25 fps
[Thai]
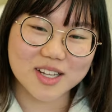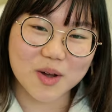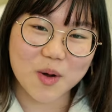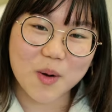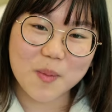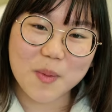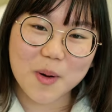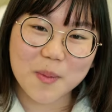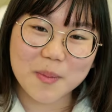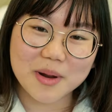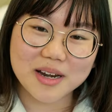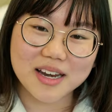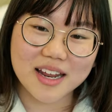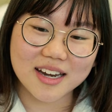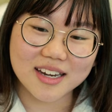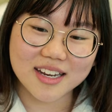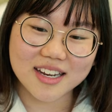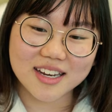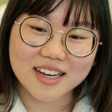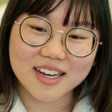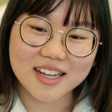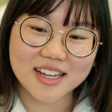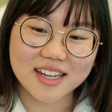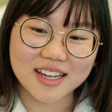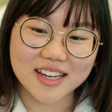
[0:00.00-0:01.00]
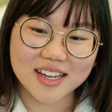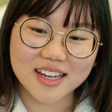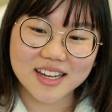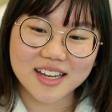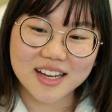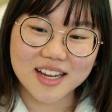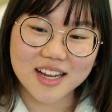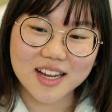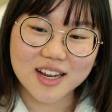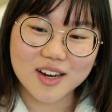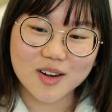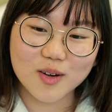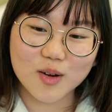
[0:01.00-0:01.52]
แต่ว่าพอมาเรียนที่นี่
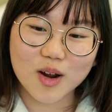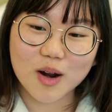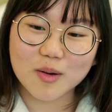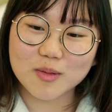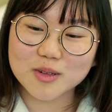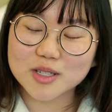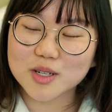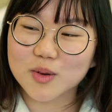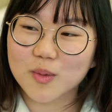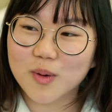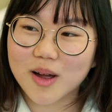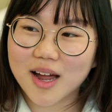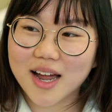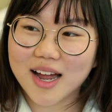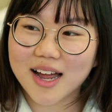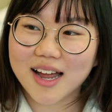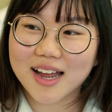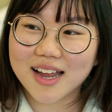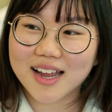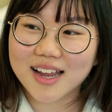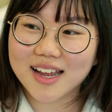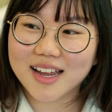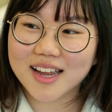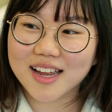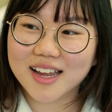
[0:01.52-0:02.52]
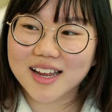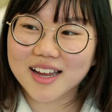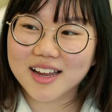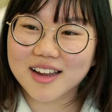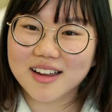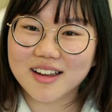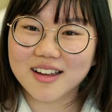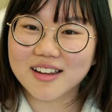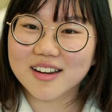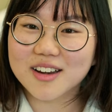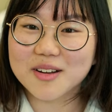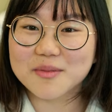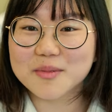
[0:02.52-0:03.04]
หนูก็รู้สึกว่า
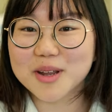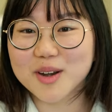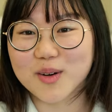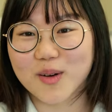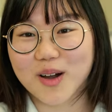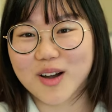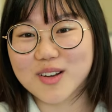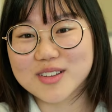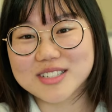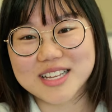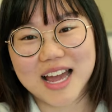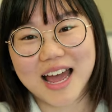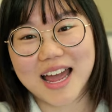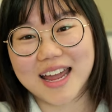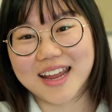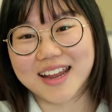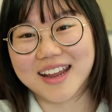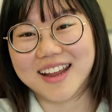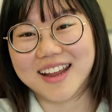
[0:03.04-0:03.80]
เฮ้ยทำไมหนูเข้าใจ